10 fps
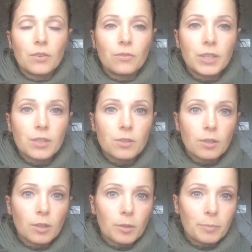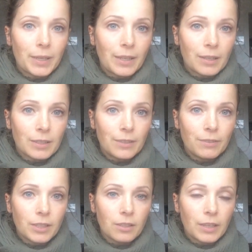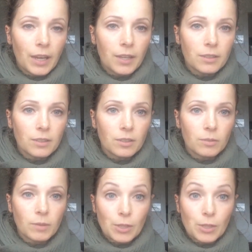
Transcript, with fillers: wird äh, bei Young Living gerne,